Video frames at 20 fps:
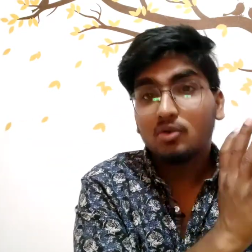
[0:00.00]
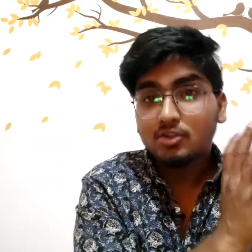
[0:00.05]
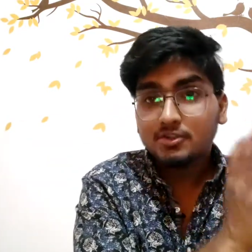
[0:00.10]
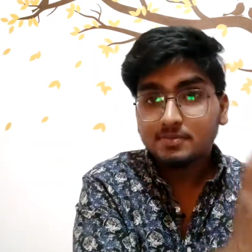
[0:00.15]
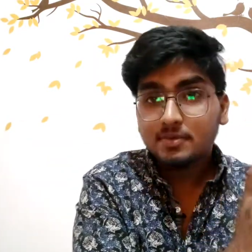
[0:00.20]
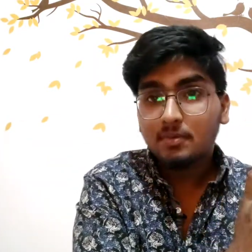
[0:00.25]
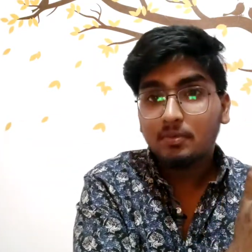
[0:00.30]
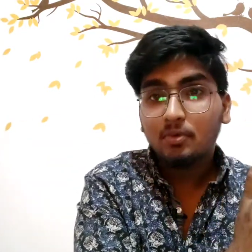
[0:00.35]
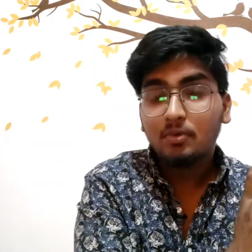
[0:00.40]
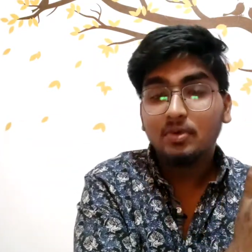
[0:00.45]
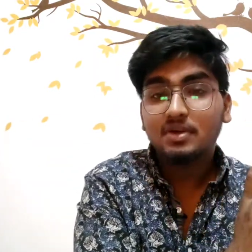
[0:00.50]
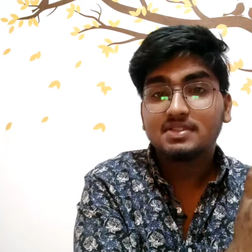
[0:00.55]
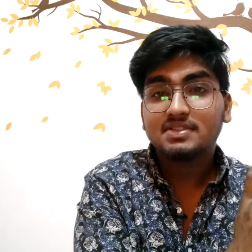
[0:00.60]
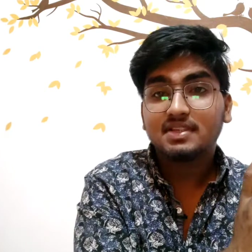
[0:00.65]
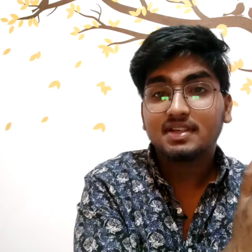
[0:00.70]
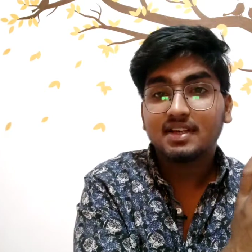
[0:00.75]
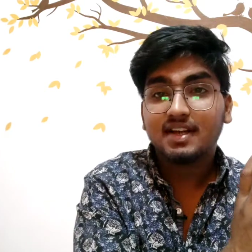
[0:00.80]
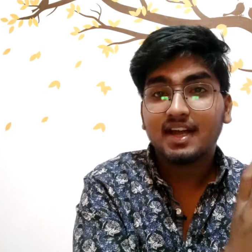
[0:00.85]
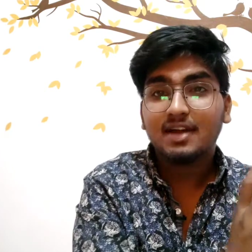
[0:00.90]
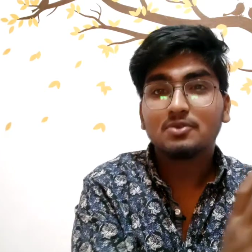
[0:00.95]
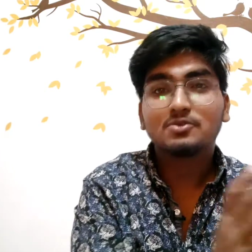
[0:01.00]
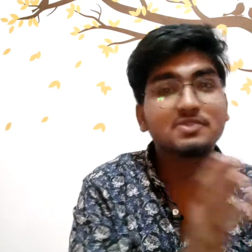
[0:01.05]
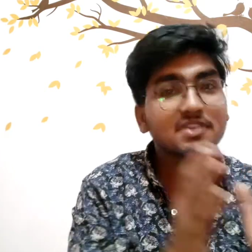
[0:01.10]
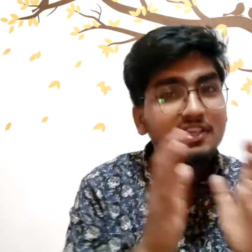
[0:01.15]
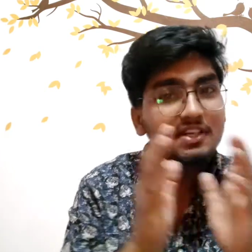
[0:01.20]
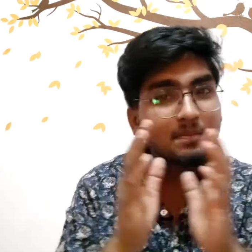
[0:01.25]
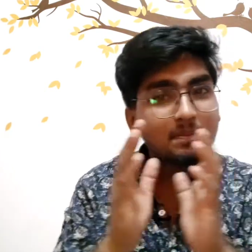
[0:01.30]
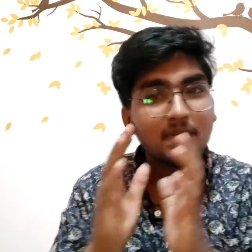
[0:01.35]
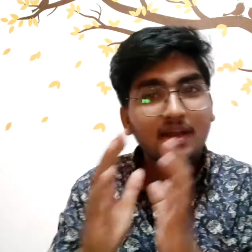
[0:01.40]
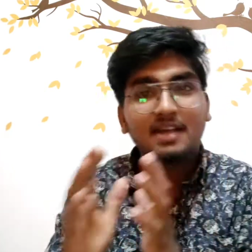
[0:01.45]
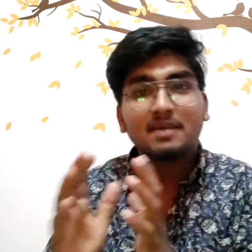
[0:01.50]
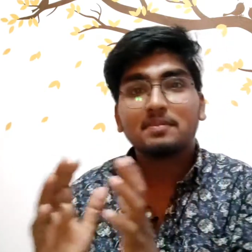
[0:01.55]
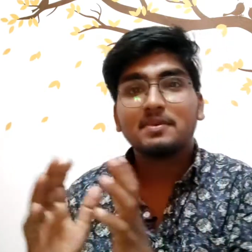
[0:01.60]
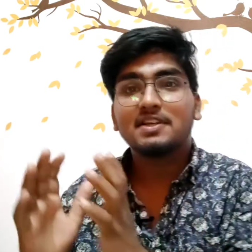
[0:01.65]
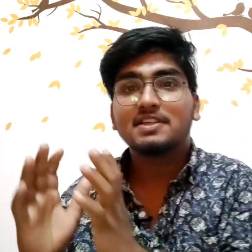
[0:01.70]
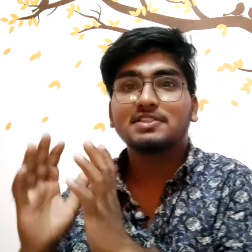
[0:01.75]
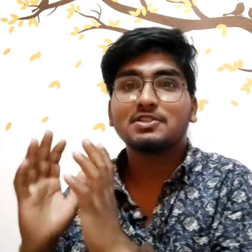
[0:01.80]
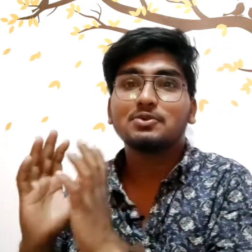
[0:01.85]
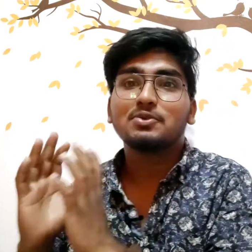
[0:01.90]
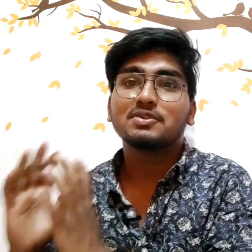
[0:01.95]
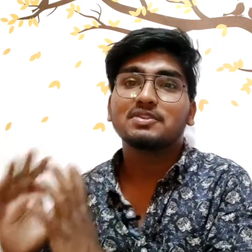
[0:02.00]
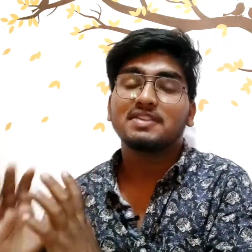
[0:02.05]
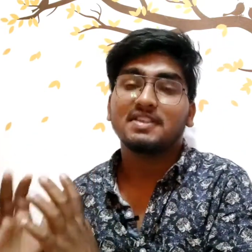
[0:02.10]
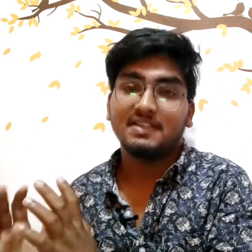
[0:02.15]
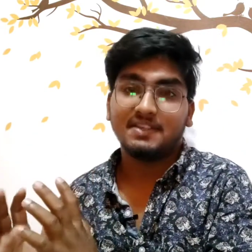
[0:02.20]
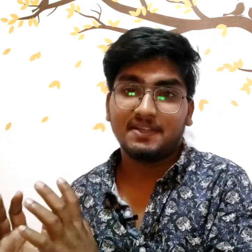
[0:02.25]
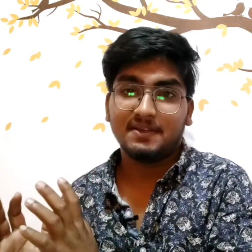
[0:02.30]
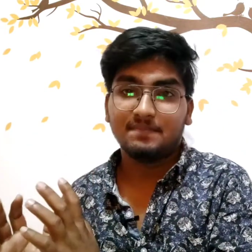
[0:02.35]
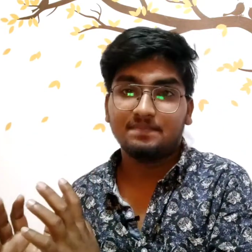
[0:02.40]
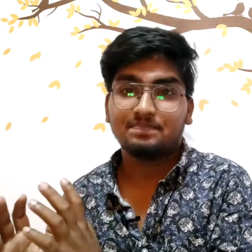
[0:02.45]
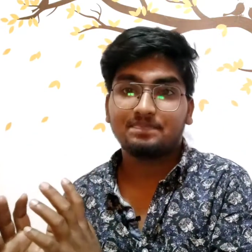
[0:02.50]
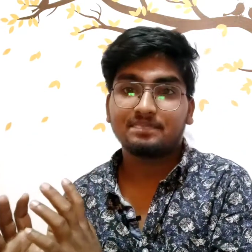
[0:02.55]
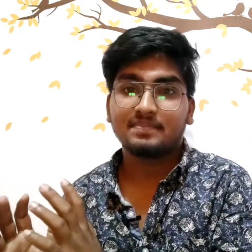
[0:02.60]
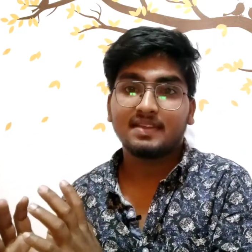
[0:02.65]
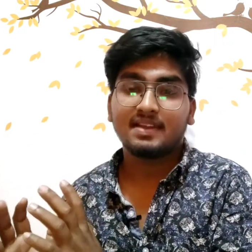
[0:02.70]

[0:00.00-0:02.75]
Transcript: उस पर फोकस कर रहा है उसके लिए प्लान बी की ज़रूरत नहीं है